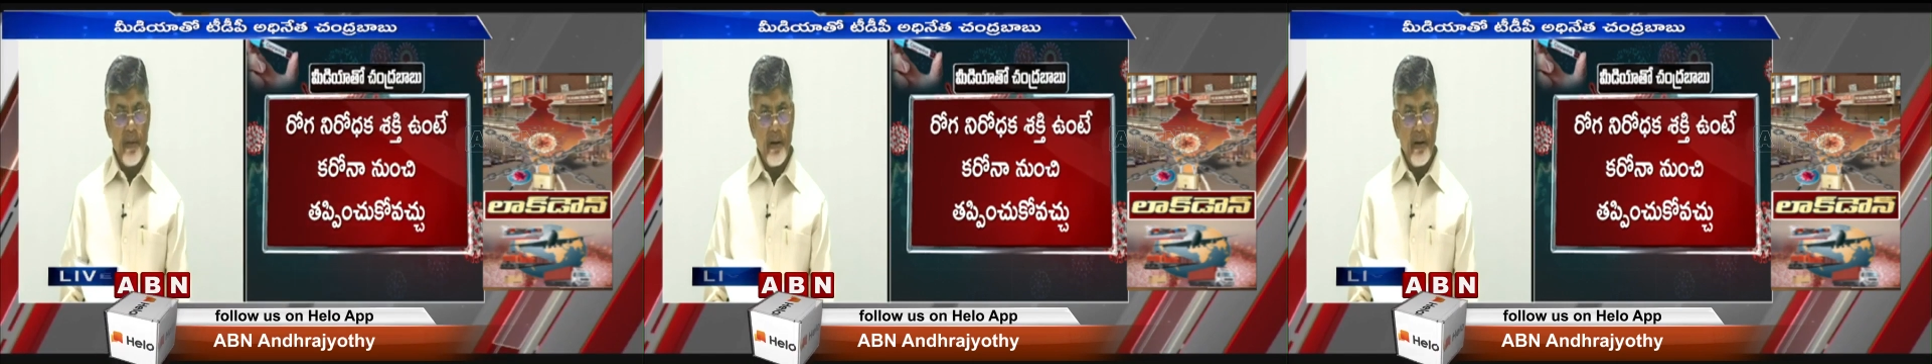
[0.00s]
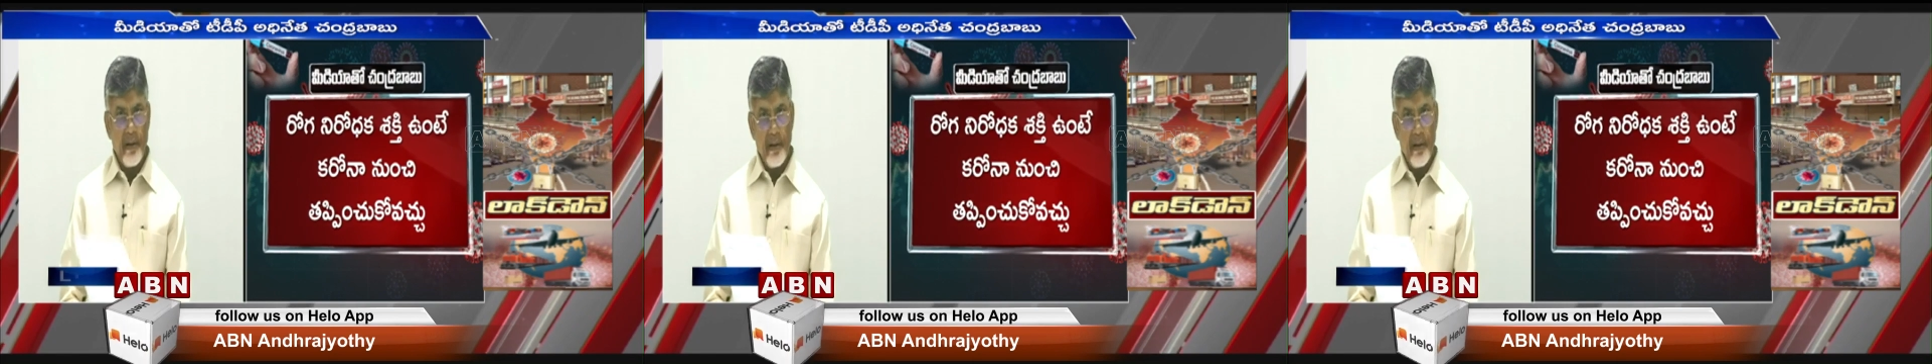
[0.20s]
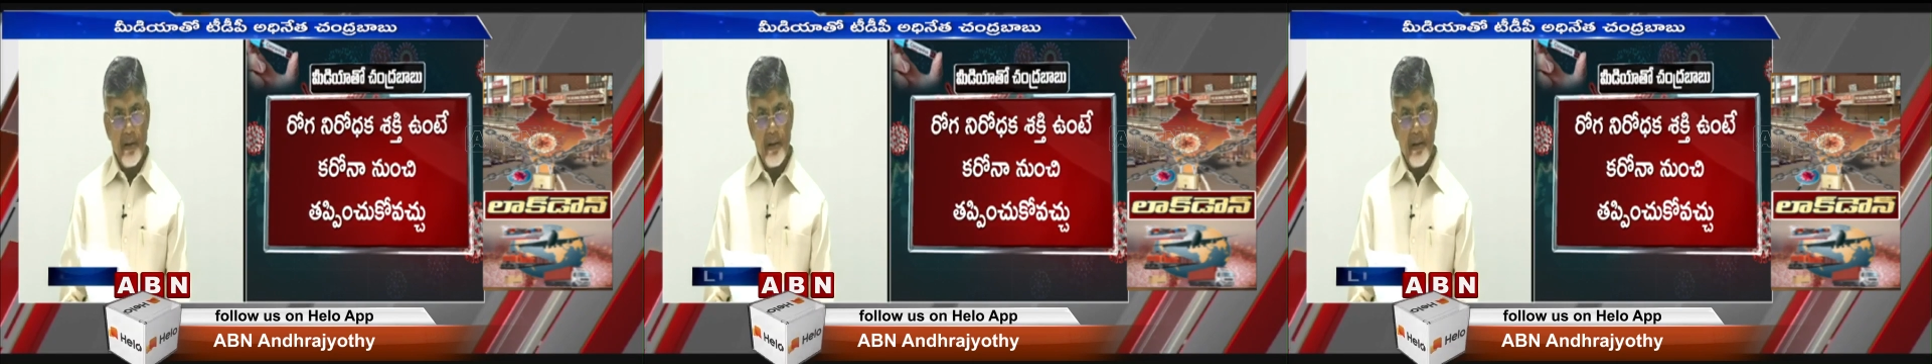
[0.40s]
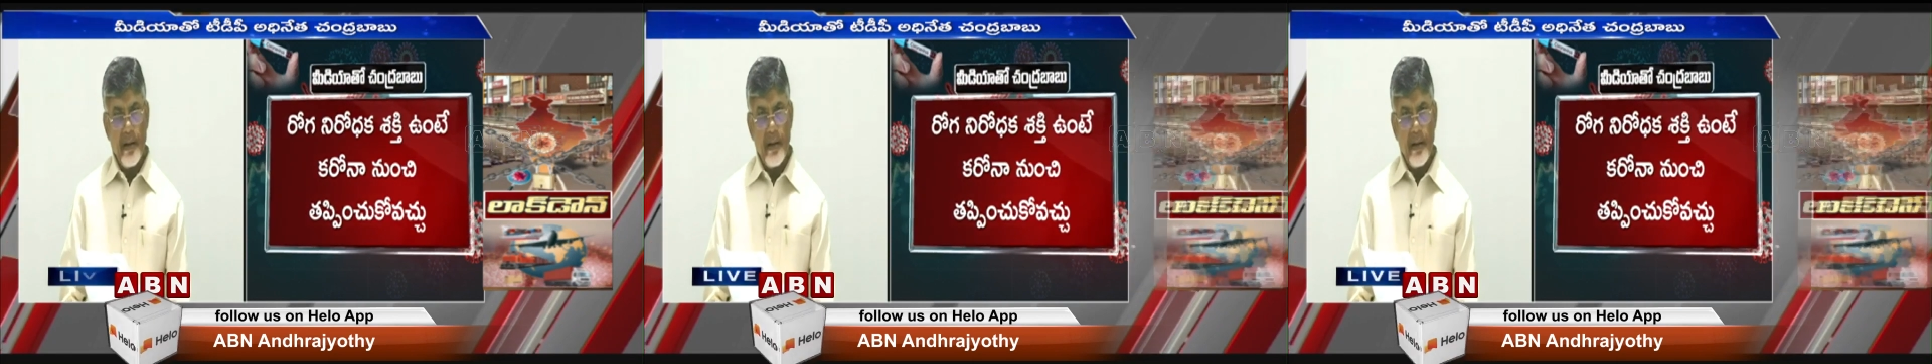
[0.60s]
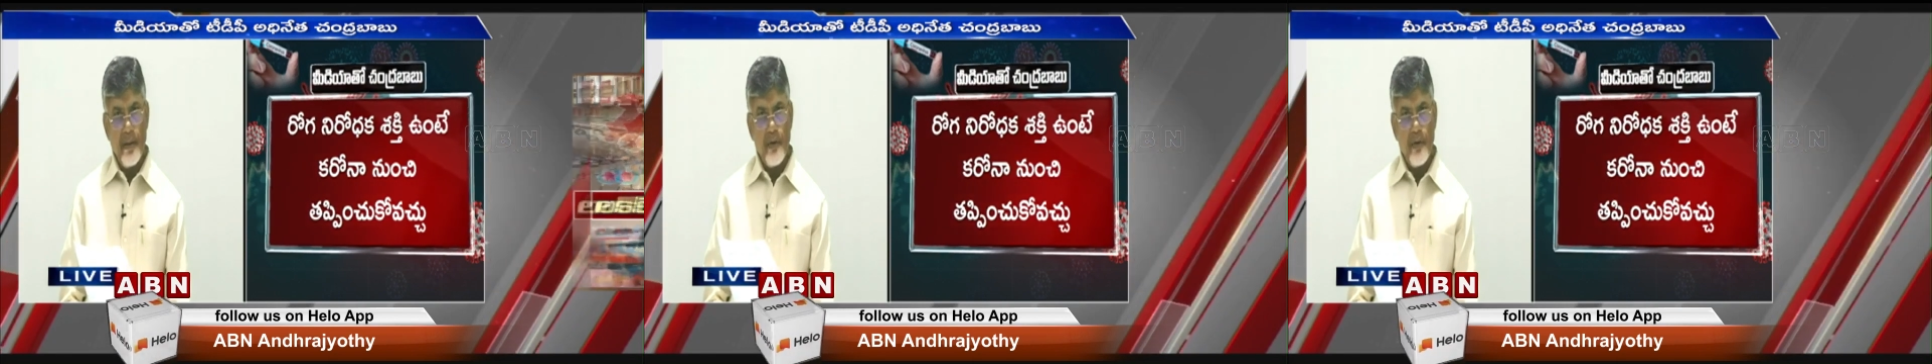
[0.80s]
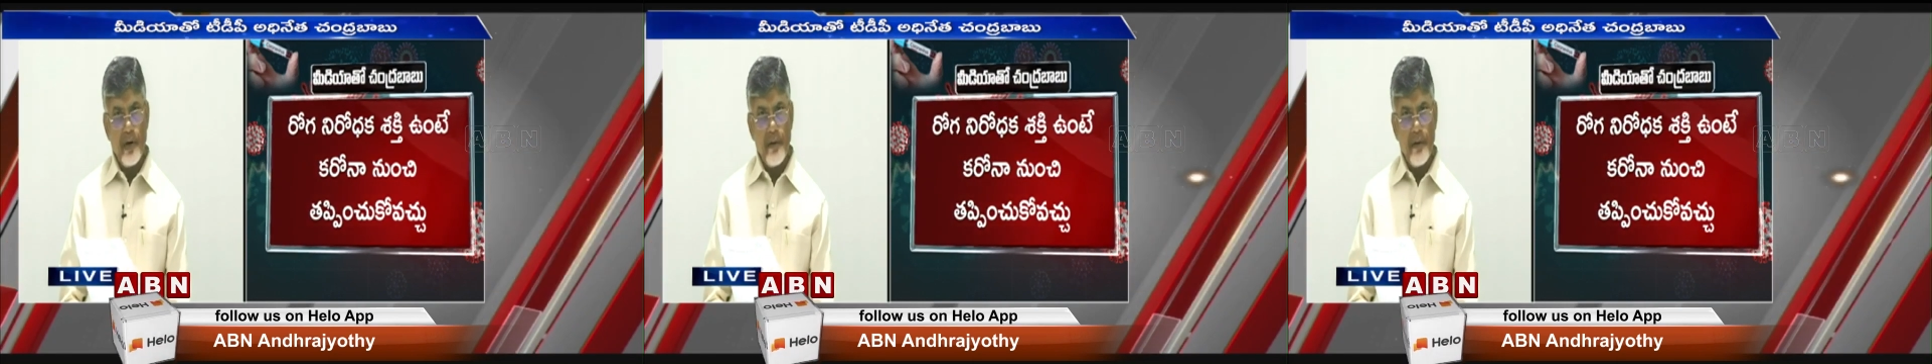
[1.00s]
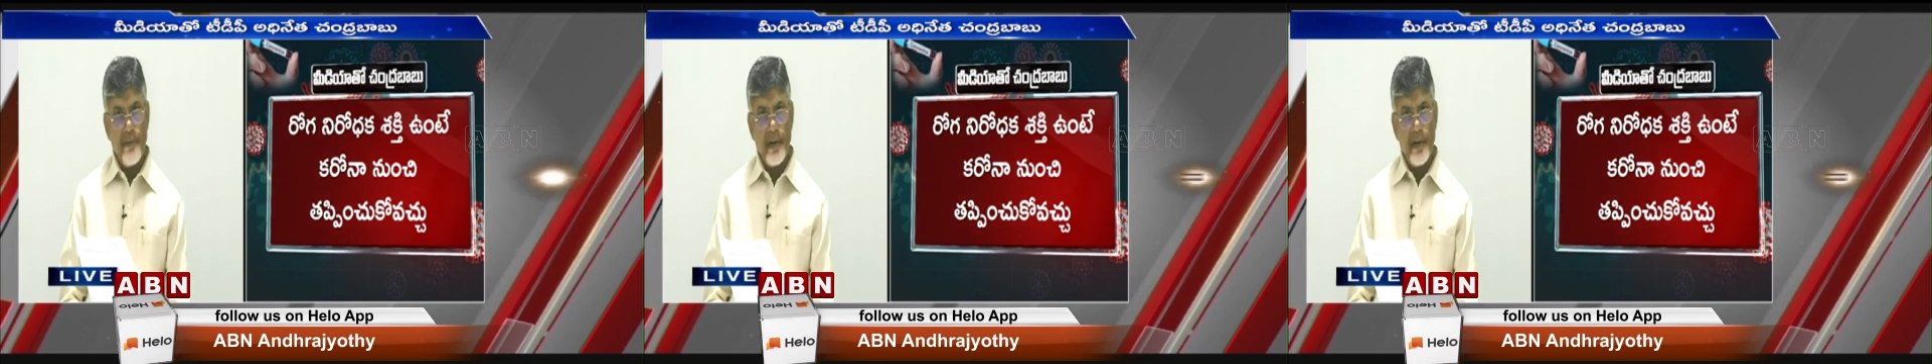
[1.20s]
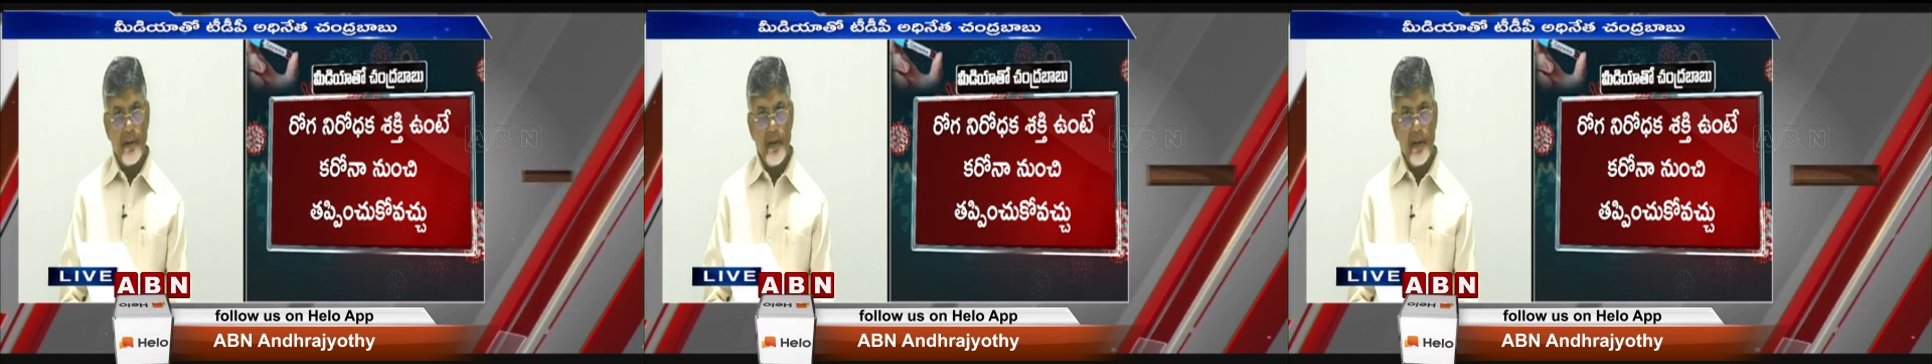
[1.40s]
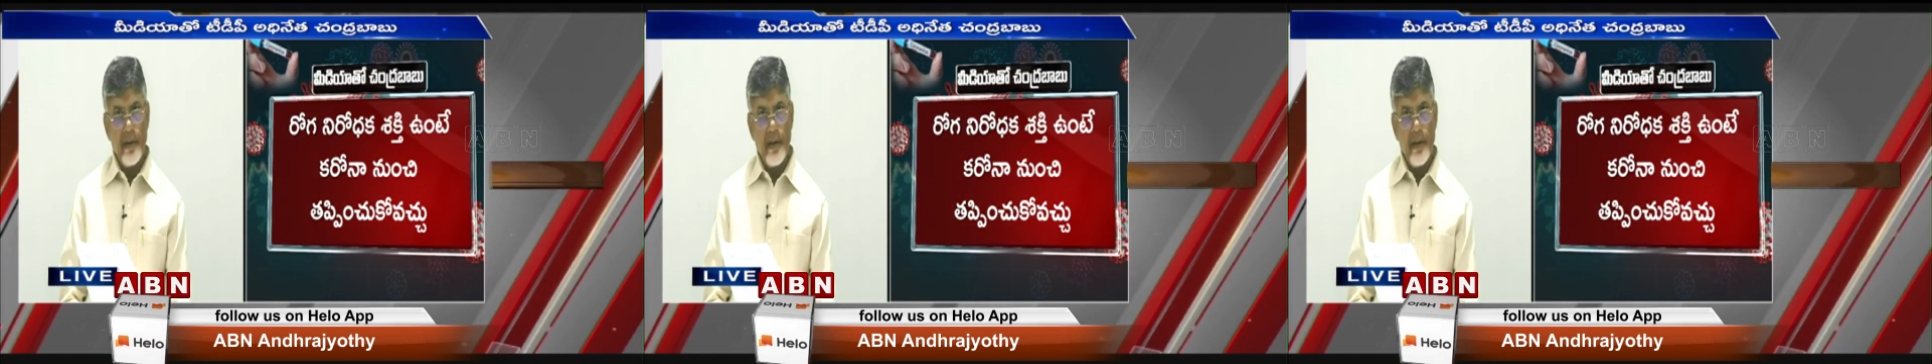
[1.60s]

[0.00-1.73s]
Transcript: అంటే ఒక వ్యక్తి